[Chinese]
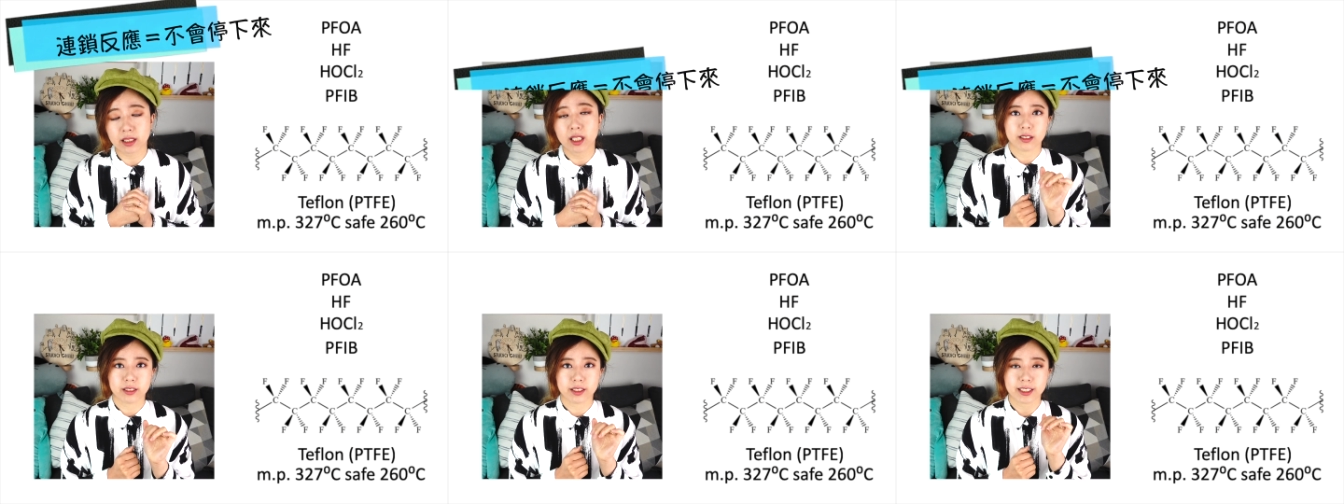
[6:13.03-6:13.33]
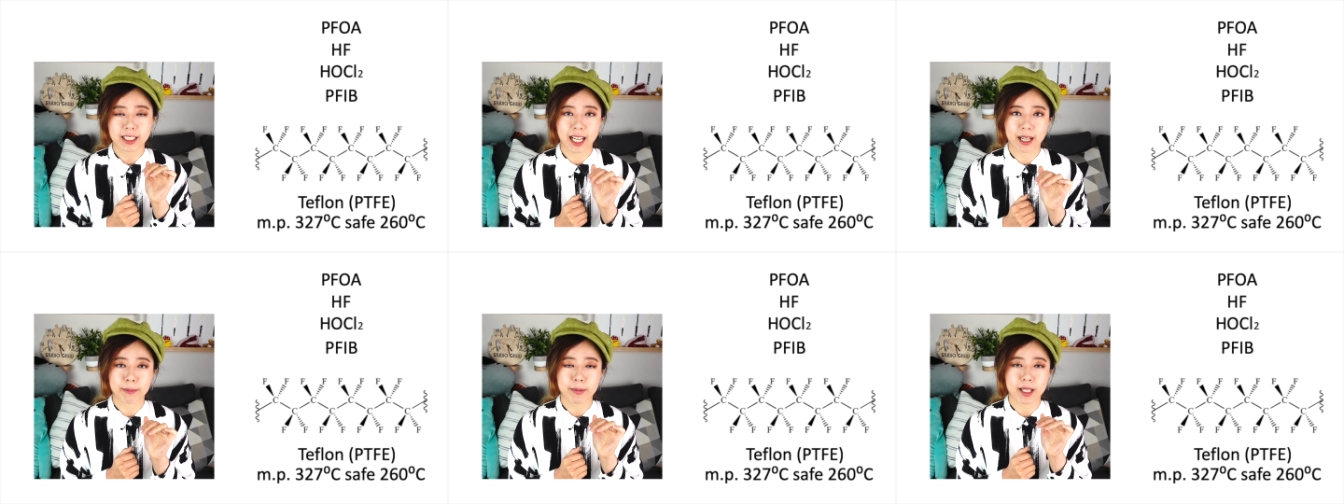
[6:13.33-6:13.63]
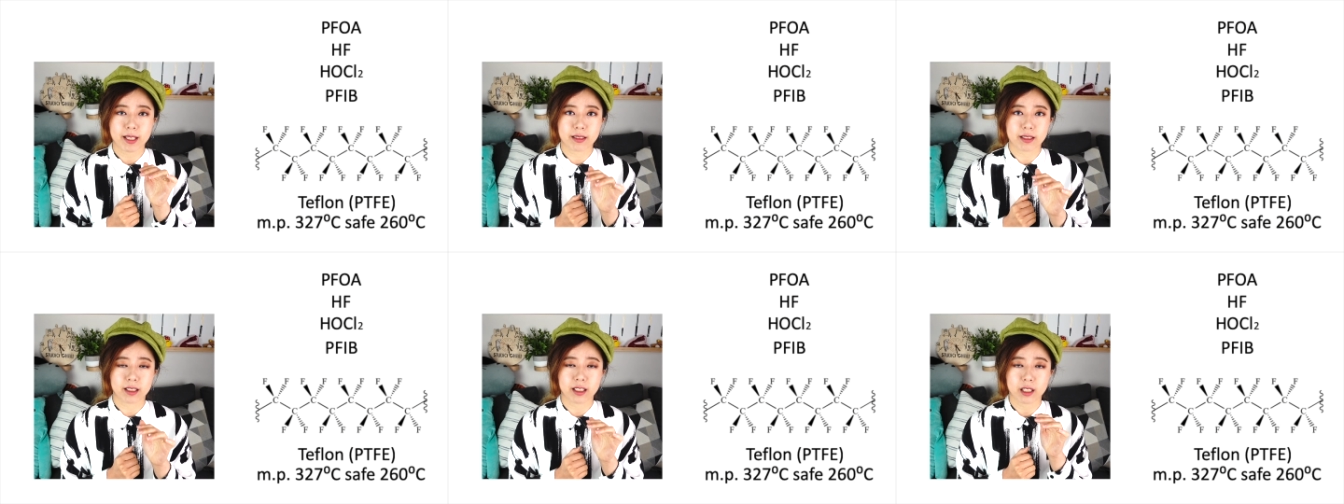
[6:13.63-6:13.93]
下
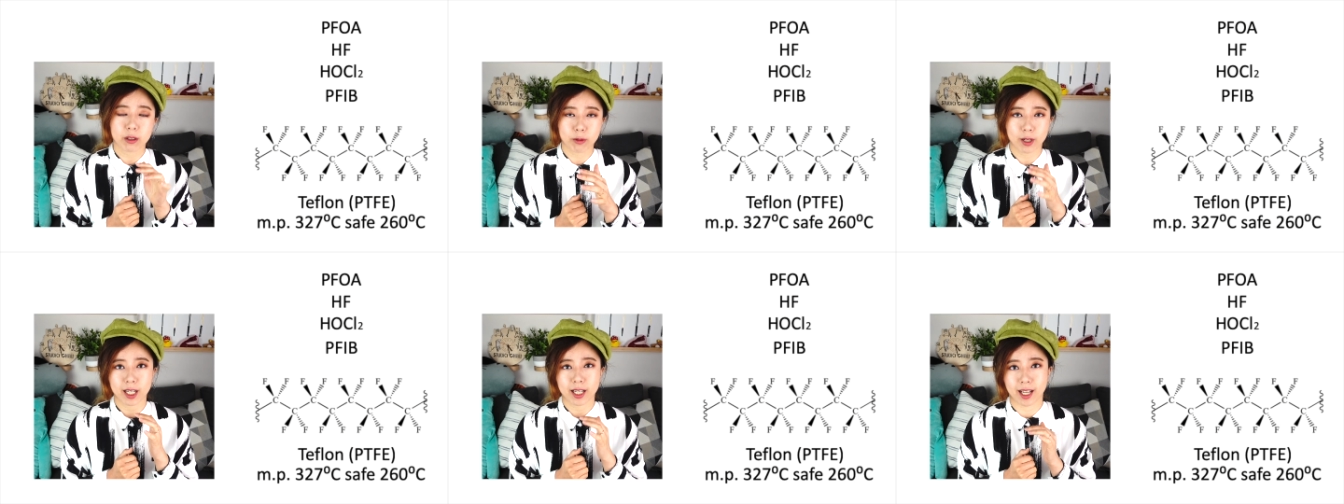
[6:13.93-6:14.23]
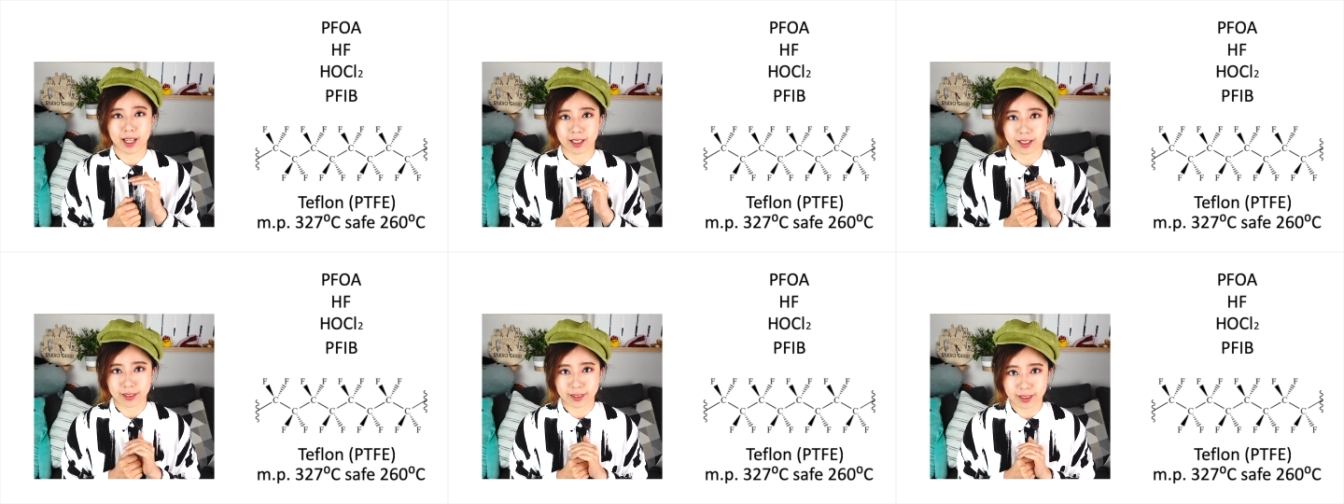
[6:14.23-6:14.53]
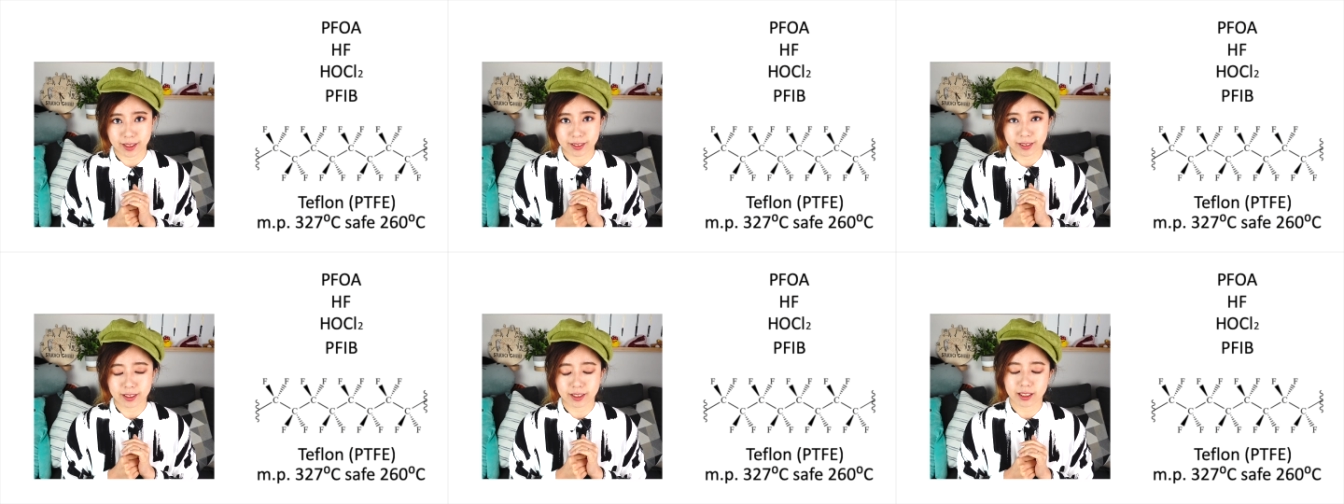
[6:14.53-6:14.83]
面这另外两个
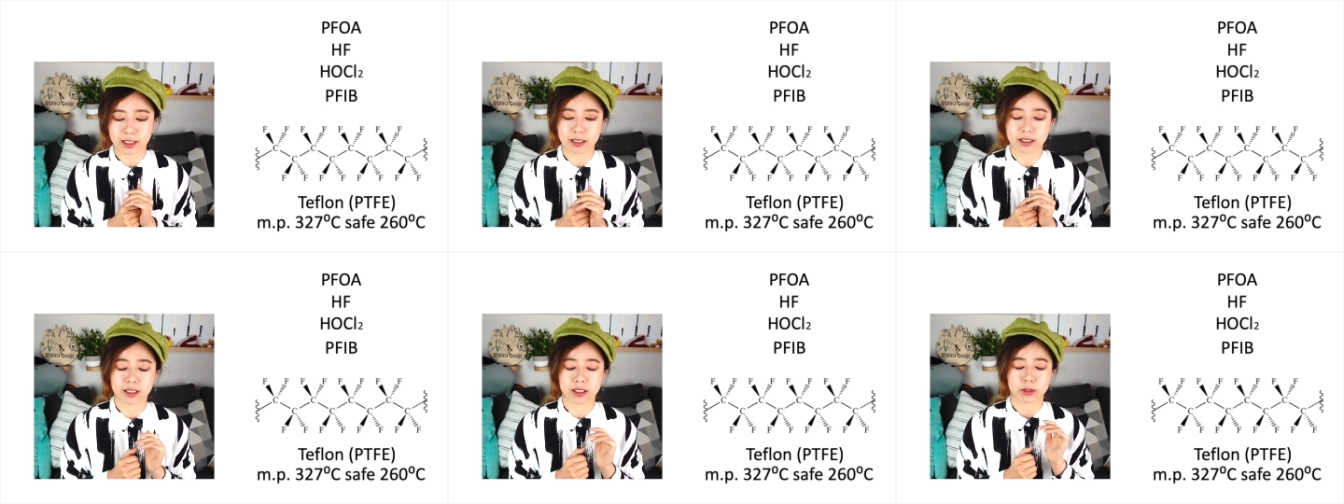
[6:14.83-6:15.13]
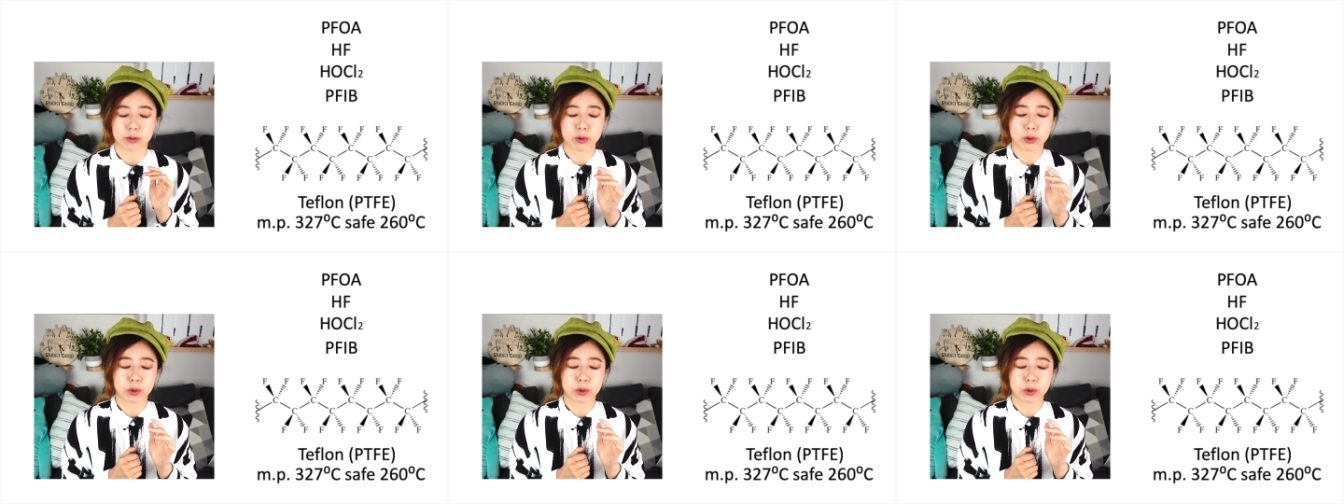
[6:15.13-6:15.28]
蒸汽呢，